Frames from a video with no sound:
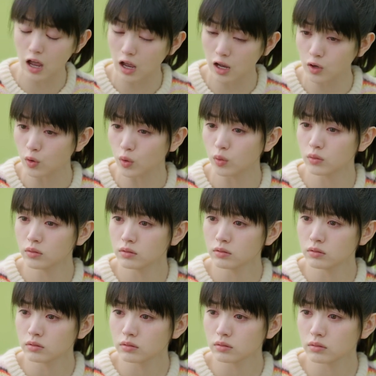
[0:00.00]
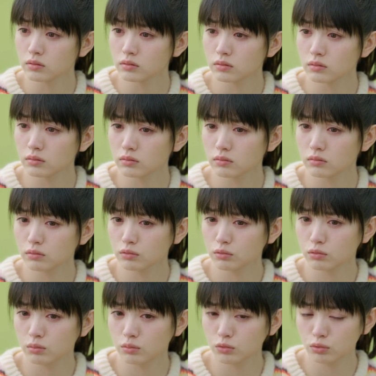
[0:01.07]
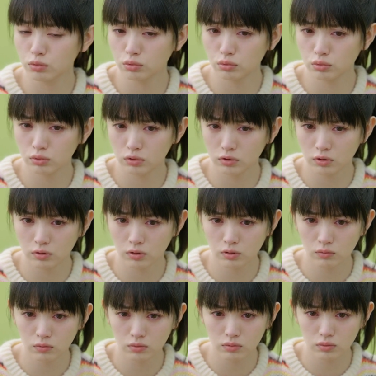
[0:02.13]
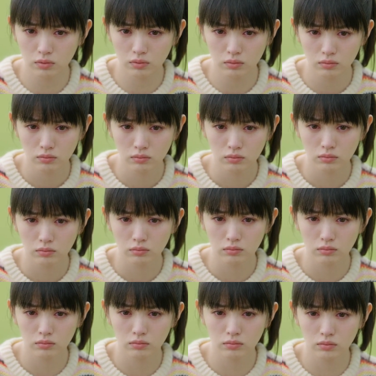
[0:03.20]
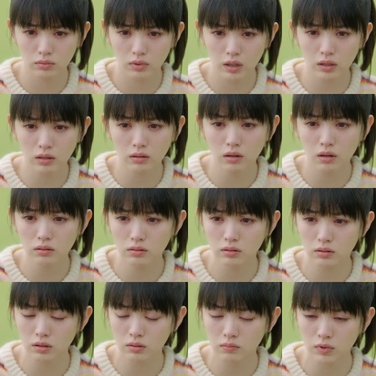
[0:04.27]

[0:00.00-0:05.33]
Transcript: 还有，我们宿舍有个女生，大一刚进来